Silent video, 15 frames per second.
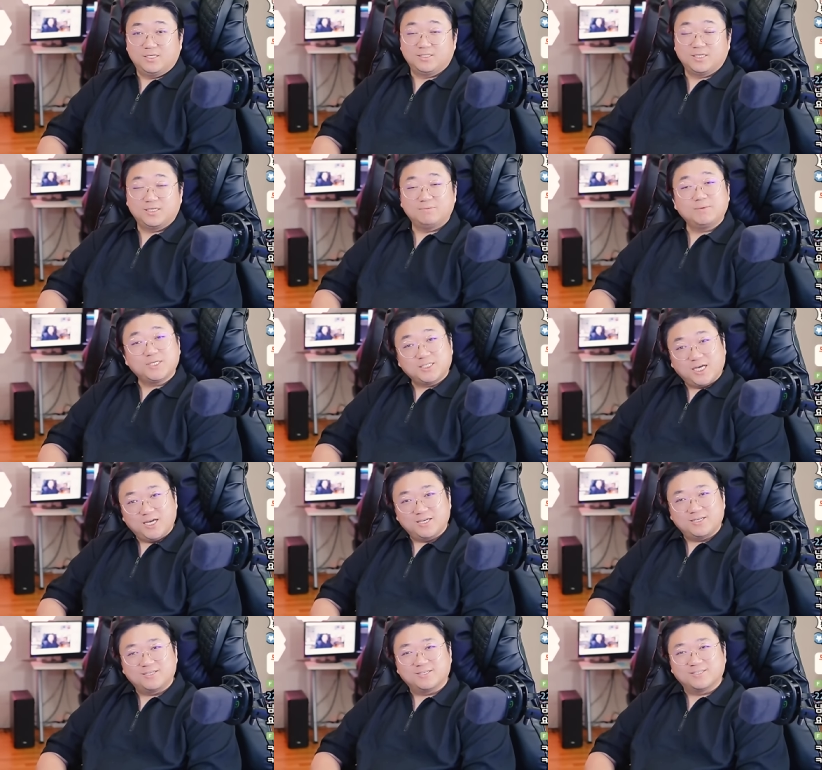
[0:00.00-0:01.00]
이제 힘의
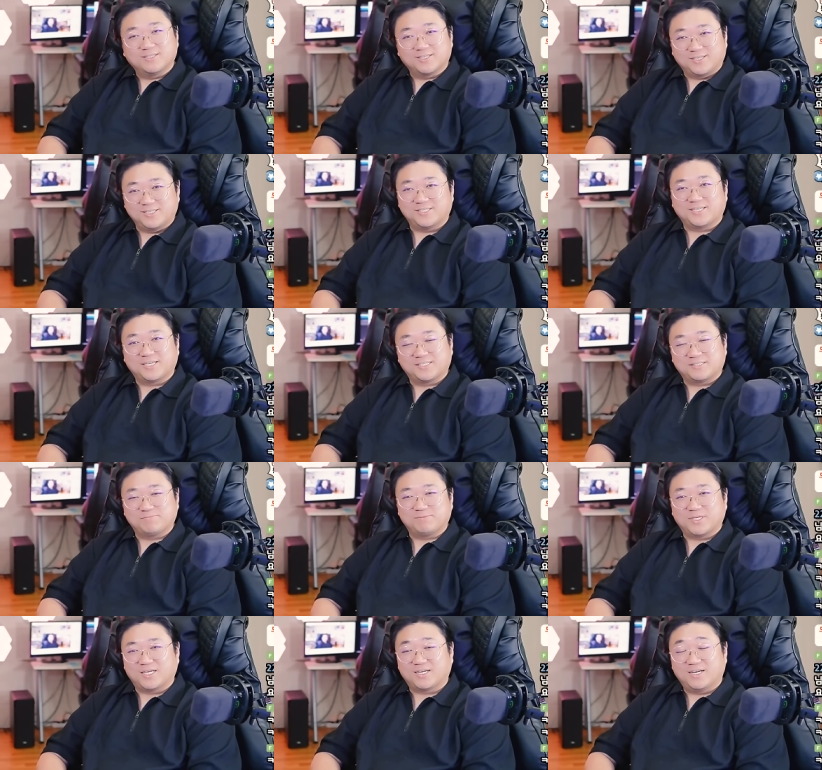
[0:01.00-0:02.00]
차이를
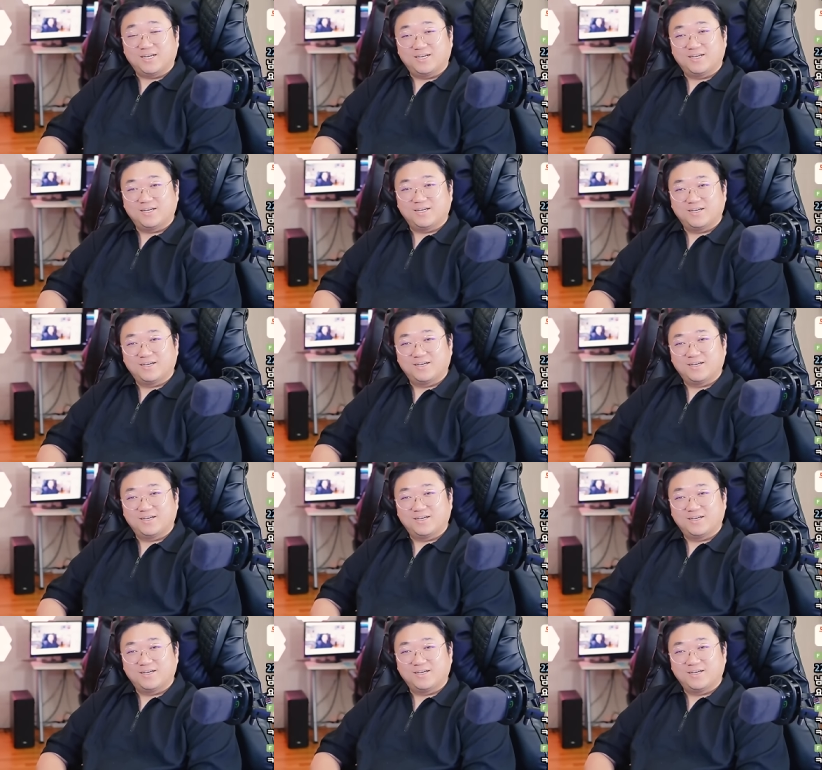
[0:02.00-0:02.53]
느끼시겠습니까?